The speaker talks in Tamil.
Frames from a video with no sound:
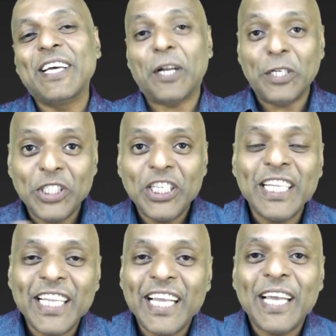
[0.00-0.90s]

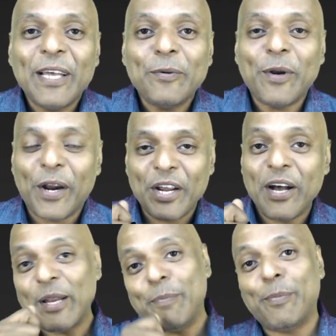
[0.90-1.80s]
ரஷ்யனில் ஒரு
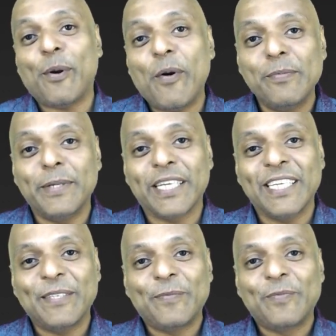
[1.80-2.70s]
அழகான ப்ராப் இருக்குது